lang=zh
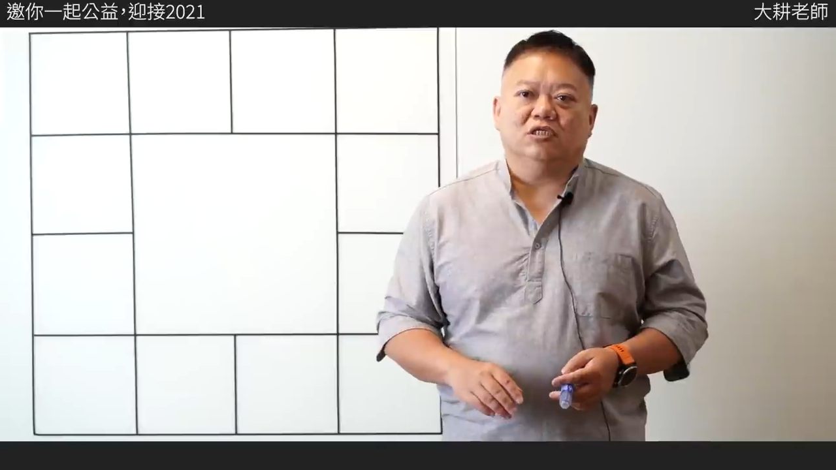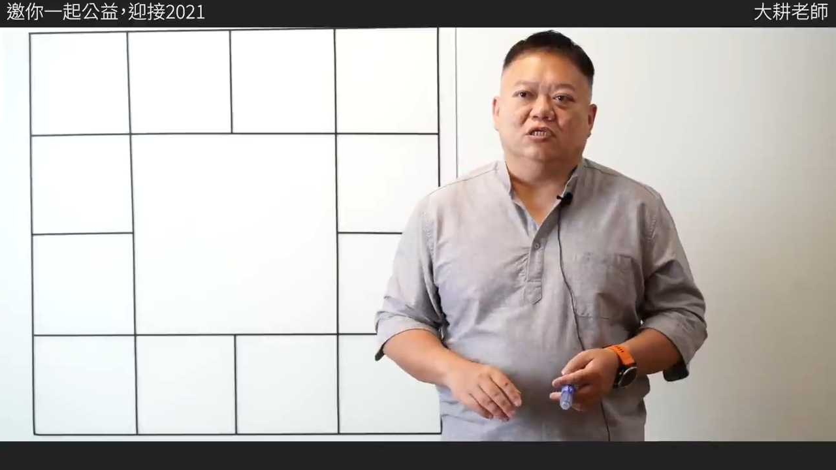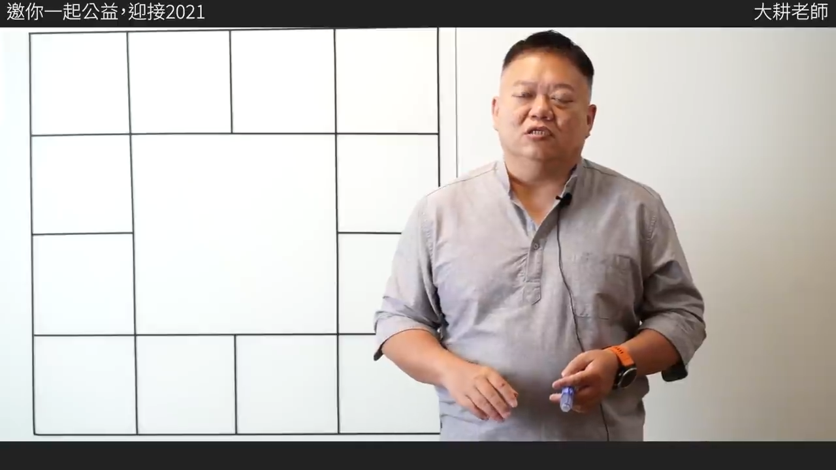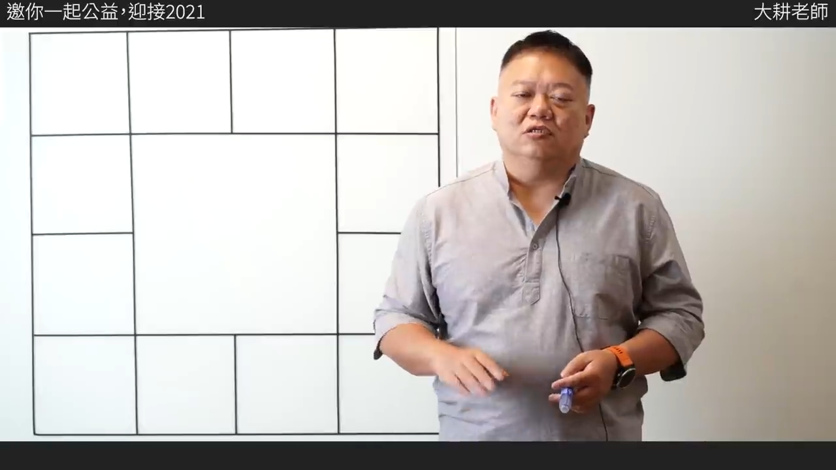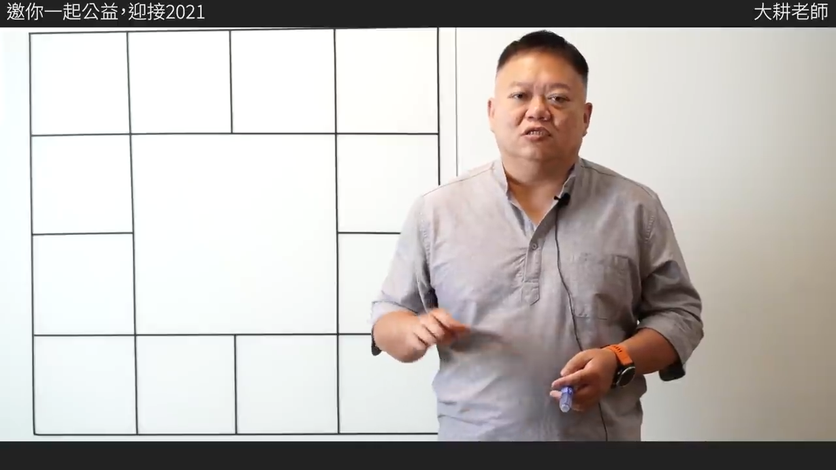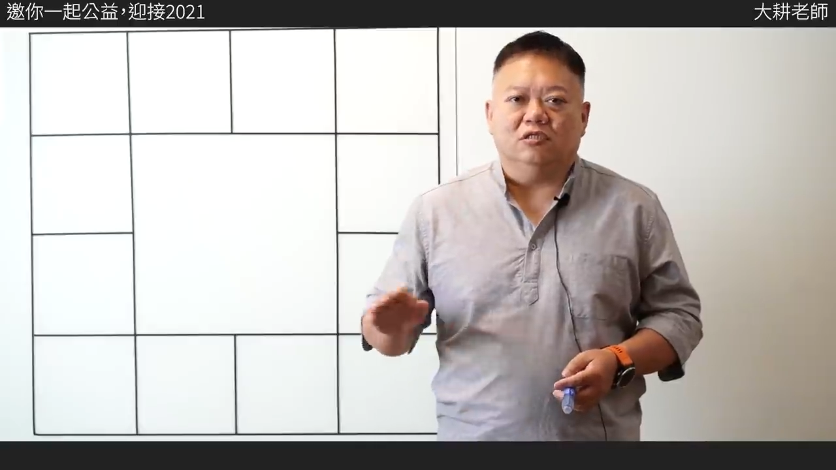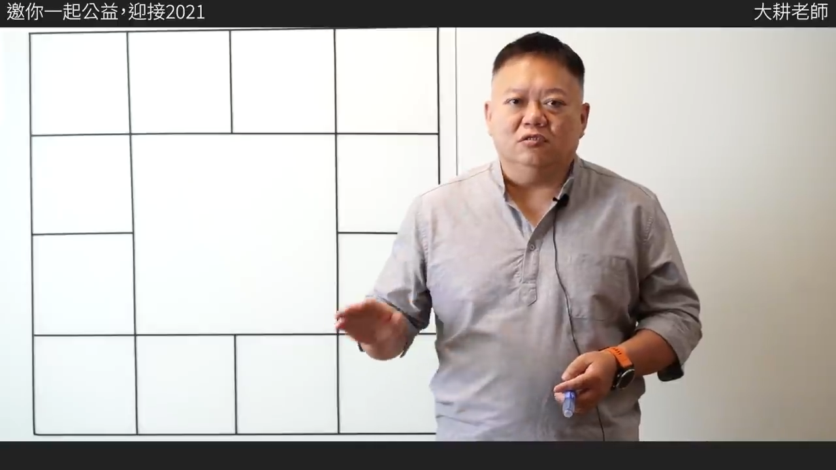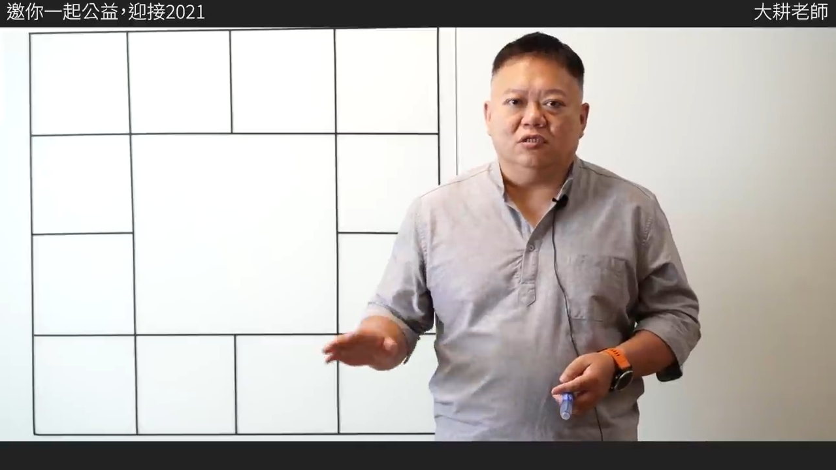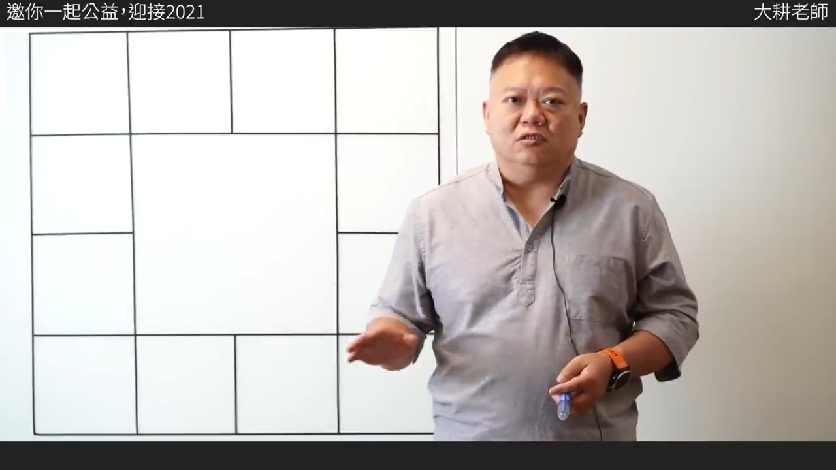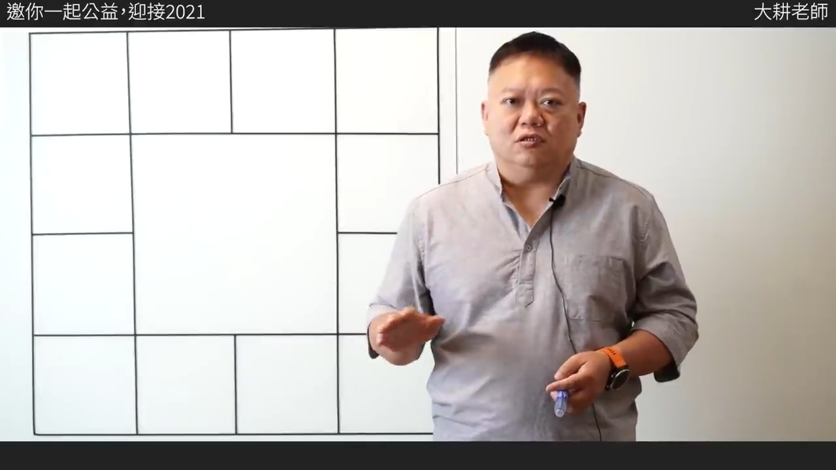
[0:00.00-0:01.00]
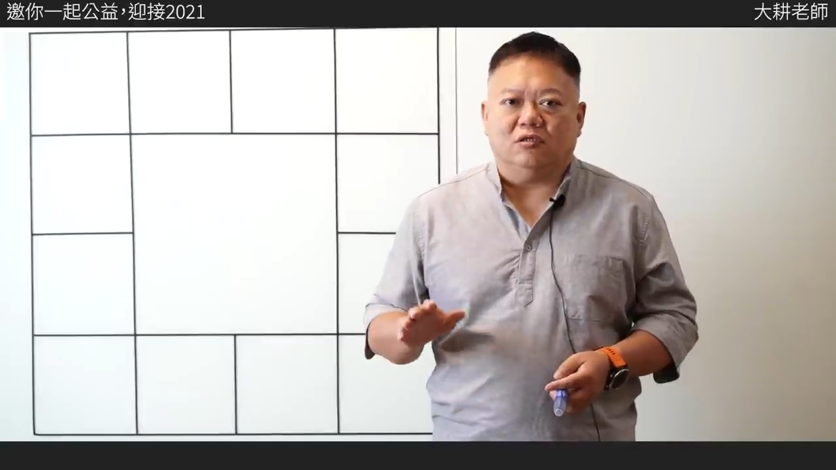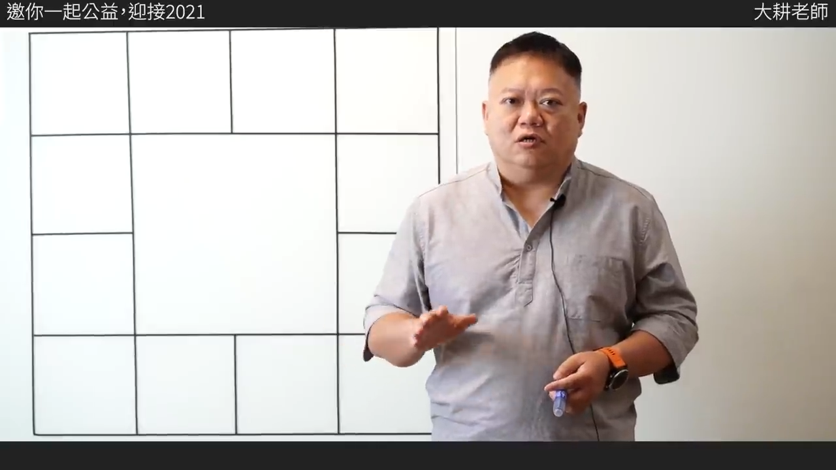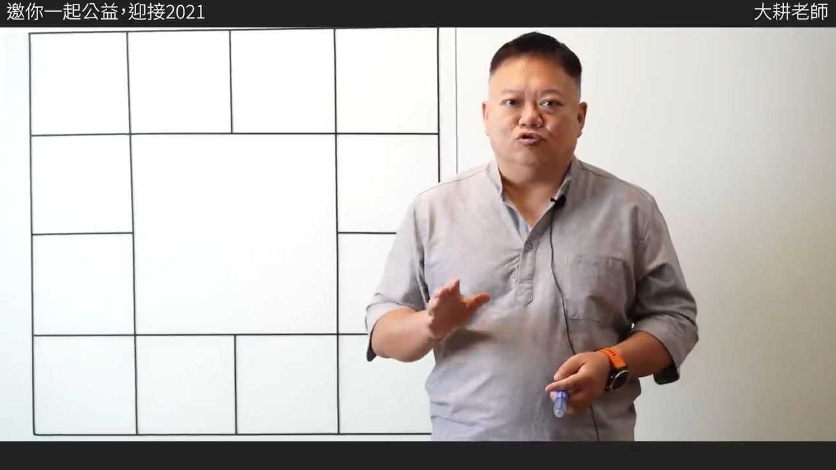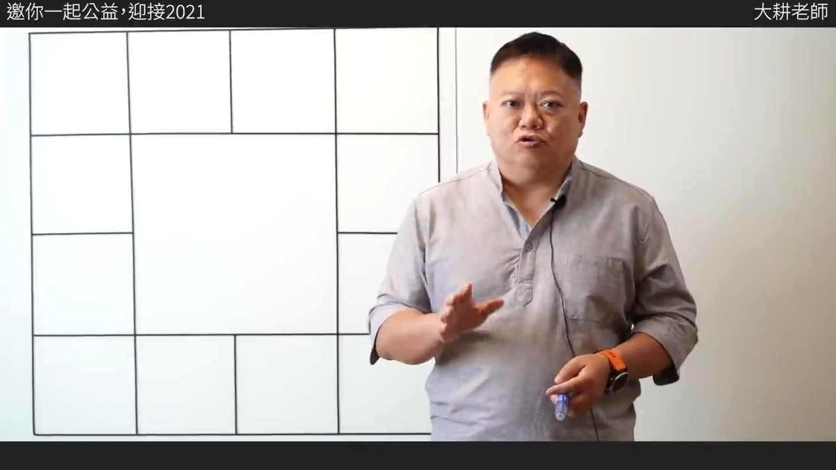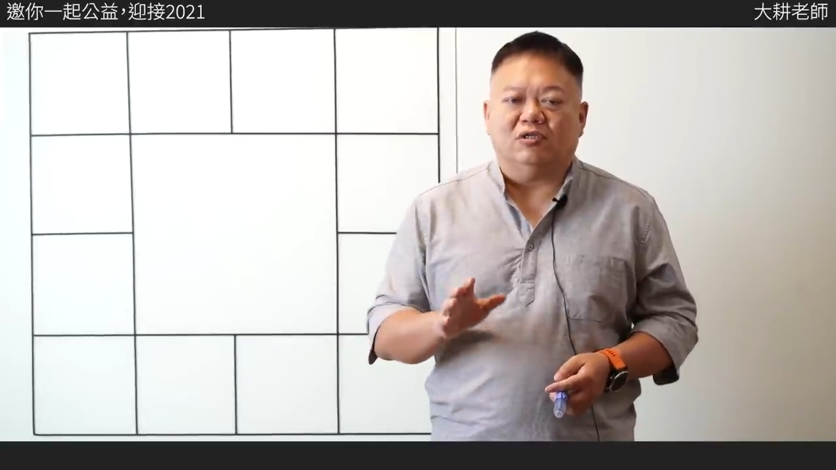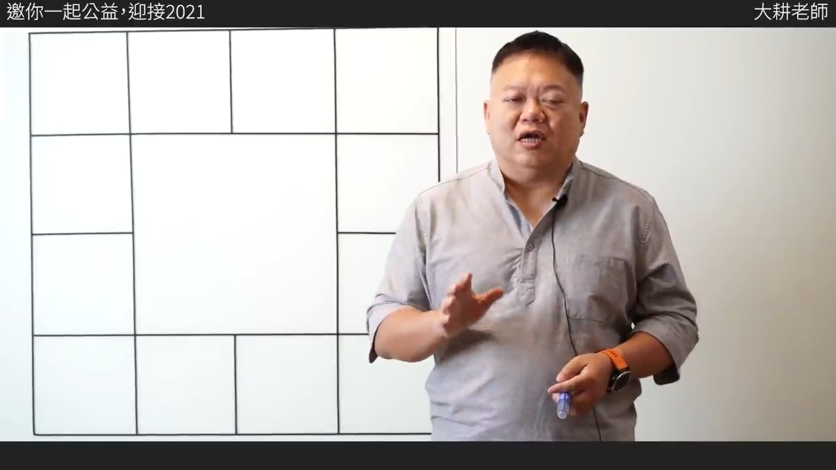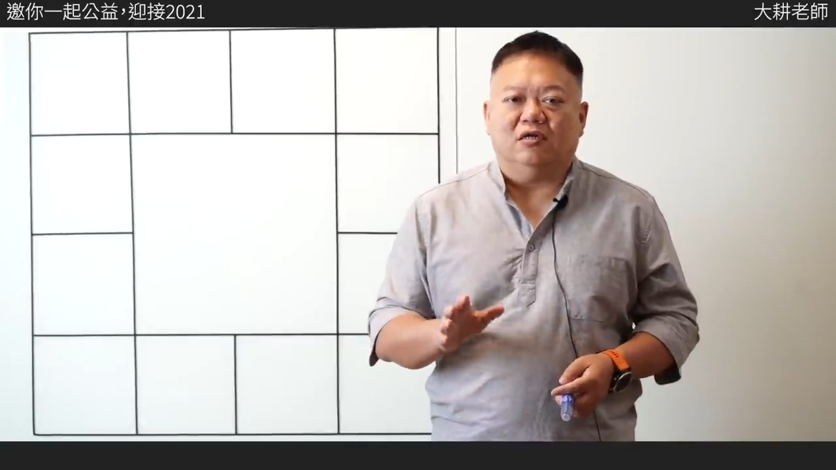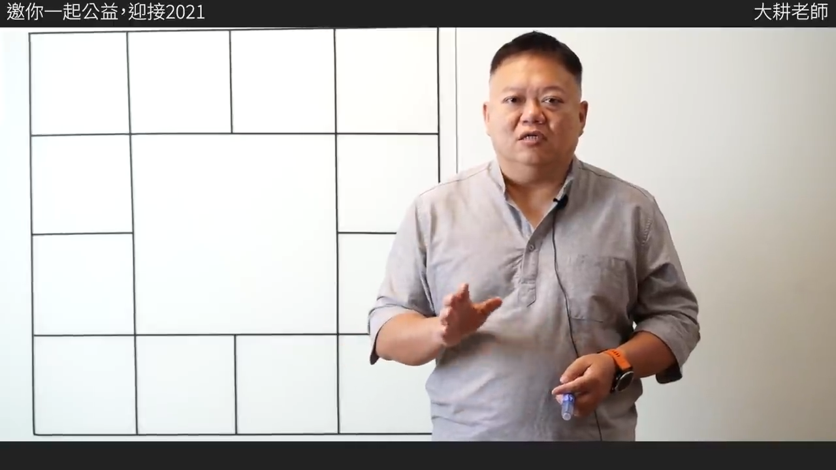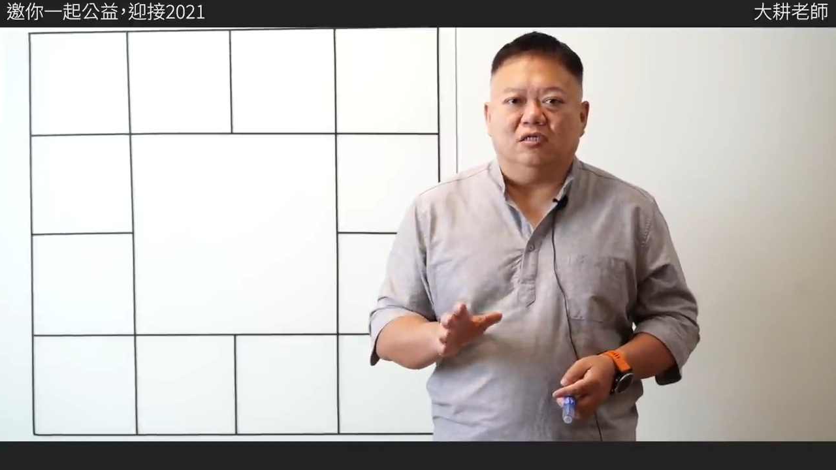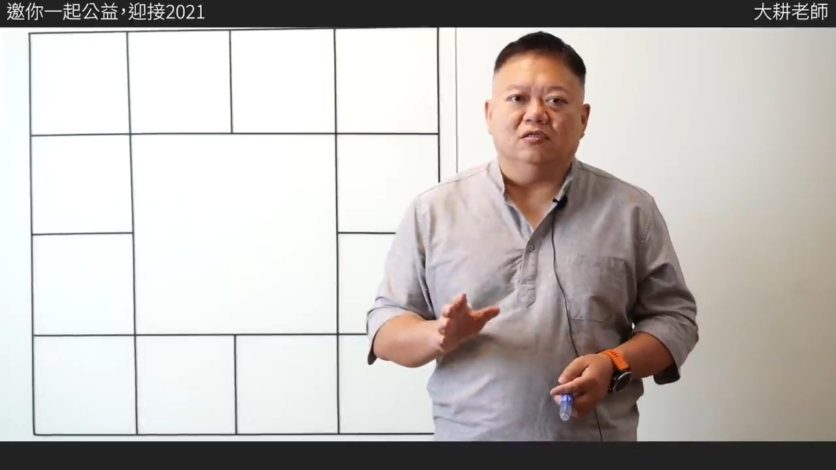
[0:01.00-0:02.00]
其实真正得到最大
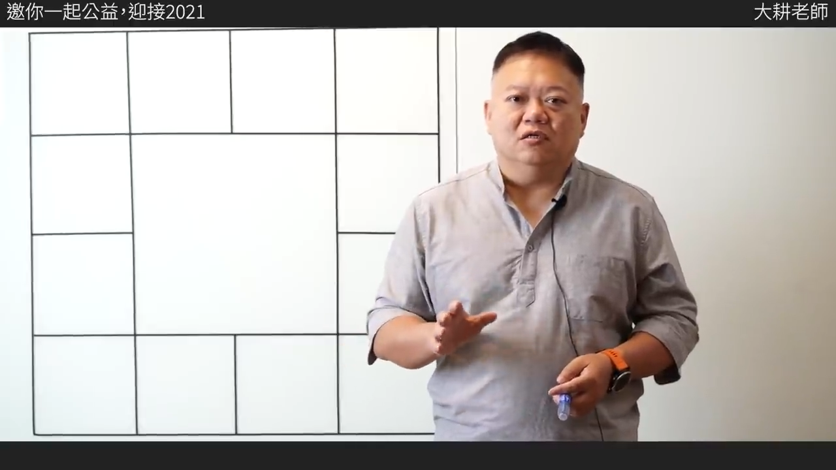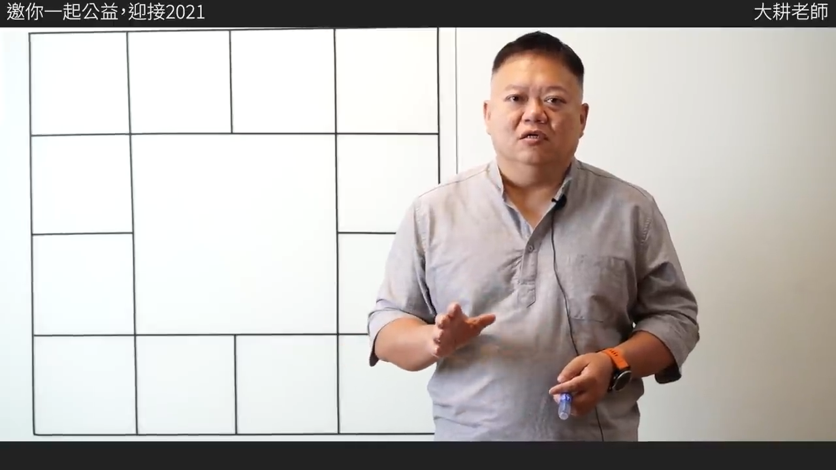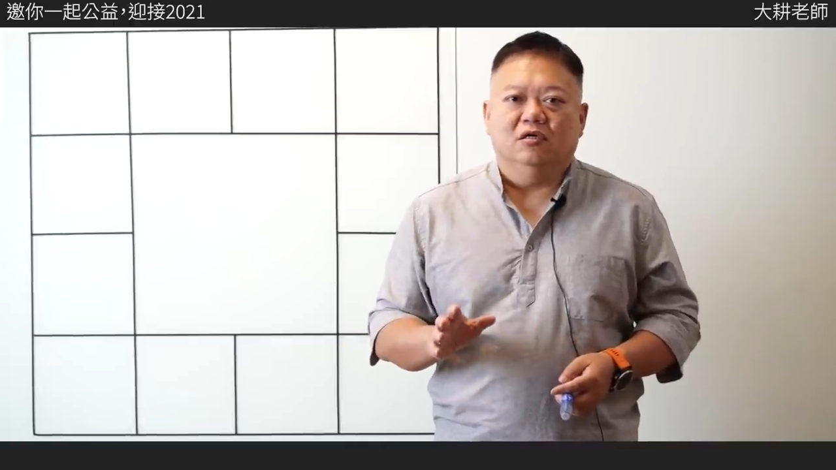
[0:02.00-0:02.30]
的利益的。